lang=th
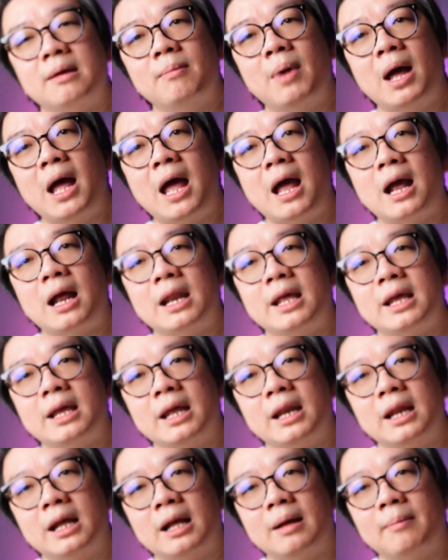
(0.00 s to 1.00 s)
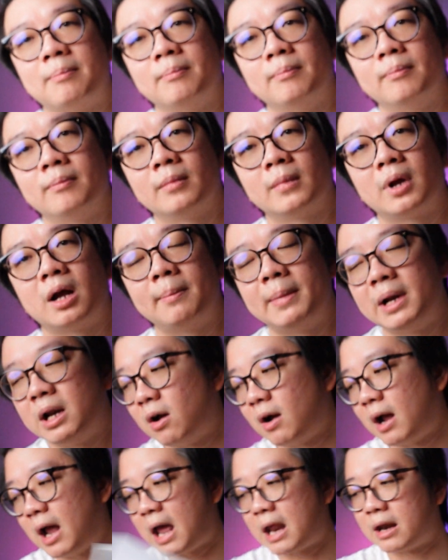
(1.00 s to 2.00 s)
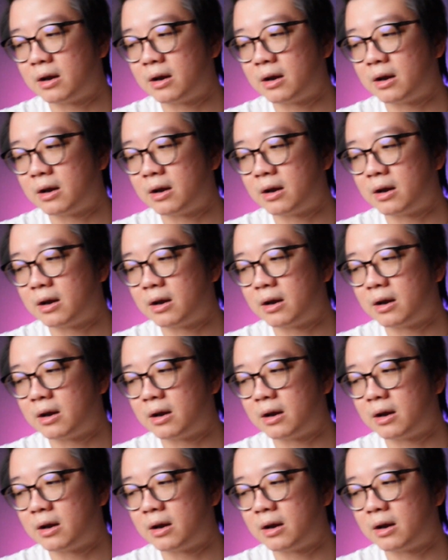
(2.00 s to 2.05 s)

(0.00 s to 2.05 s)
บ้างอะไรเงี้ยนะครับก็ไปลองอ่า